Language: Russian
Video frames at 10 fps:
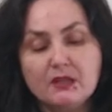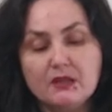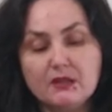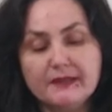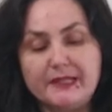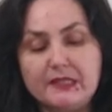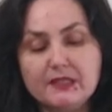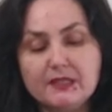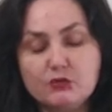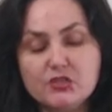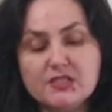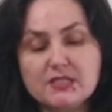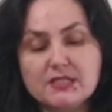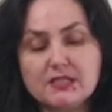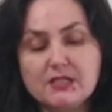А, хочется
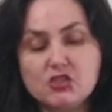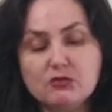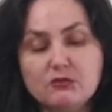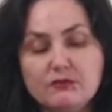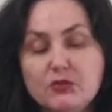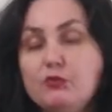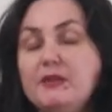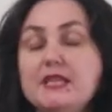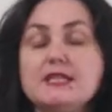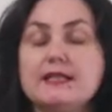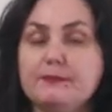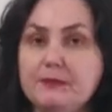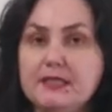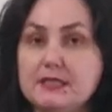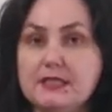сказать, что вы умеете
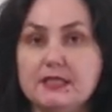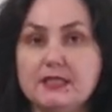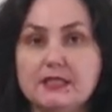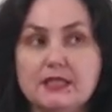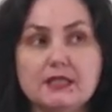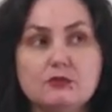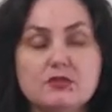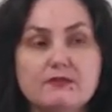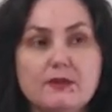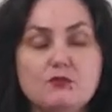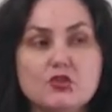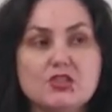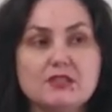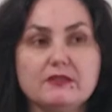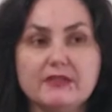копить деньги, да, то есть вам
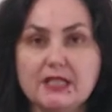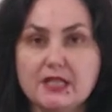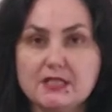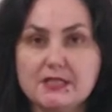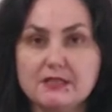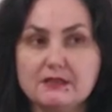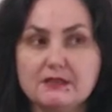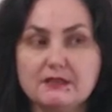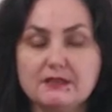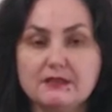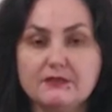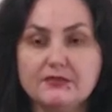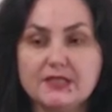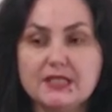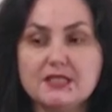можно доверять а,
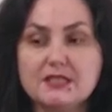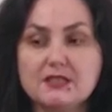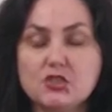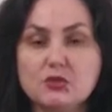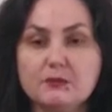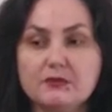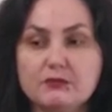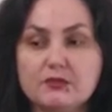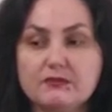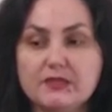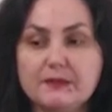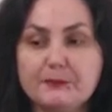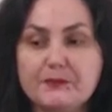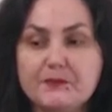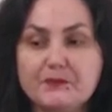финансы, чтобы вот вы
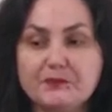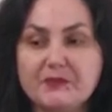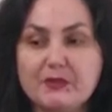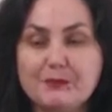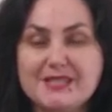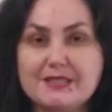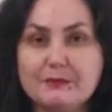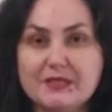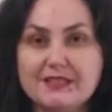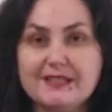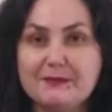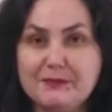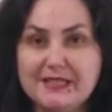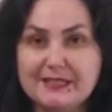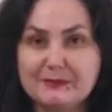вместо банка
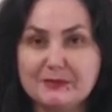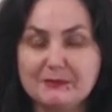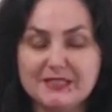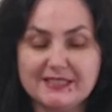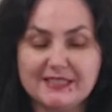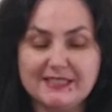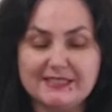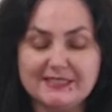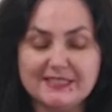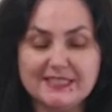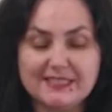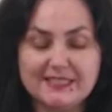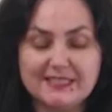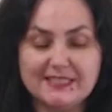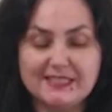копили, например, какие-то
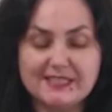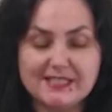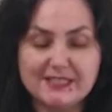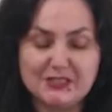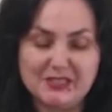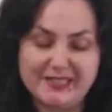а, деньги.